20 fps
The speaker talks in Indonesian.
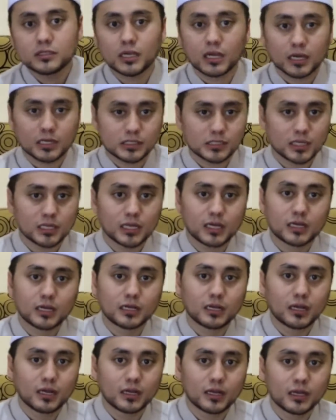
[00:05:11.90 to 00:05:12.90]
jangan
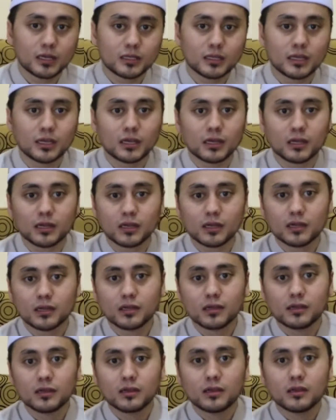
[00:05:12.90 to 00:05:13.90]
salahkan anaknya
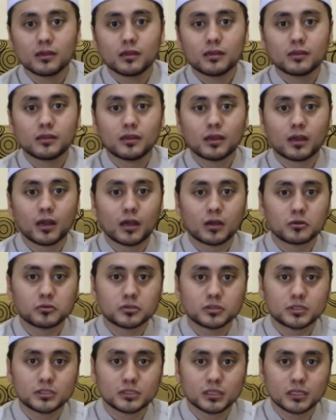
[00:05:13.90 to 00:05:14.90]
yang
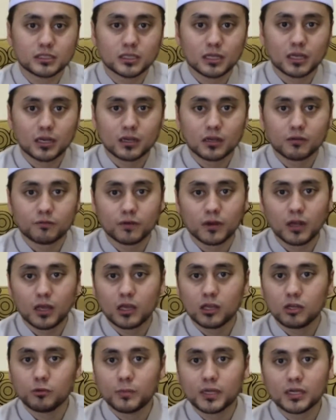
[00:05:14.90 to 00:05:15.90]
harus kita salahkan
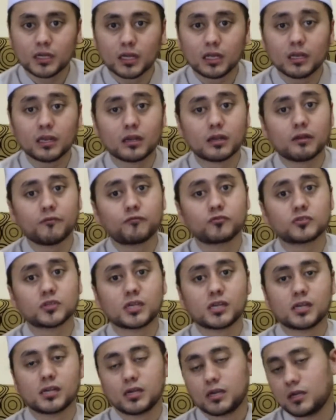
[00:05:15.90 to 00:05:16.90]
fala ilmanna illa
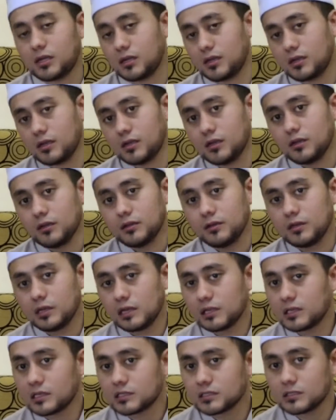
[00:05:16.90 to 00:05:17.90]
nafsah
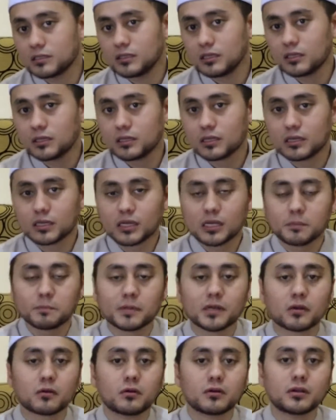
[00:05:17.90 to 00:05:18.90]
dirinya sendiri
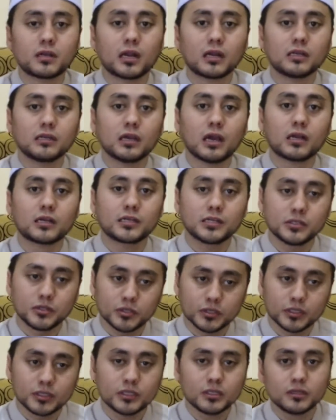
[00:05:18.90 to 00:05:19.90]
kenapa kok dari
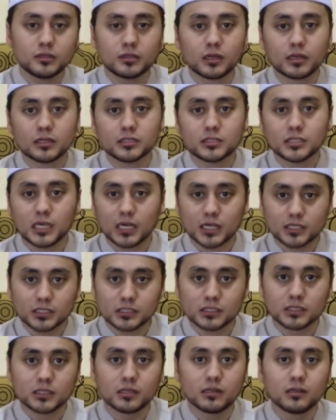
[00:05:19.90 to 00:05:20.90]
dini dari sejak
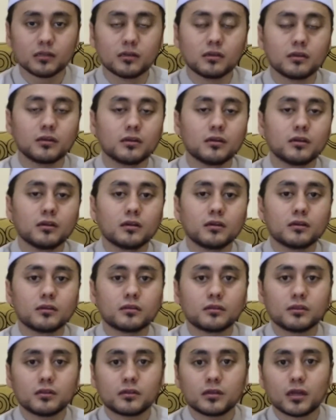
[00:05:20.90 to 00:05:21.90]
kecil
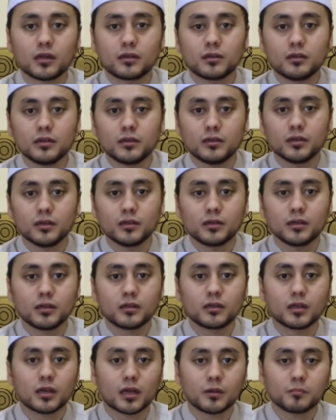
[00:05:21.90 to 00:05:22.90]
tidak dididik
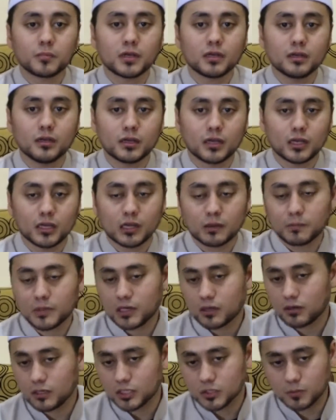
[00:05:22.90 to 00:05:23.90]
dengan pendidikan yang
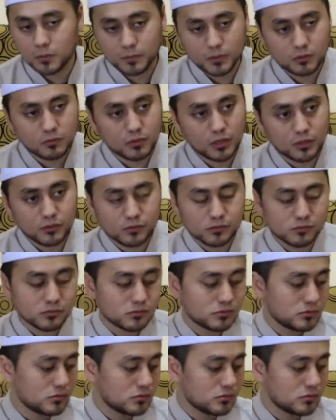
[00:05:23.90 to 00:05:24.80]
benar oleh sebab itu ayo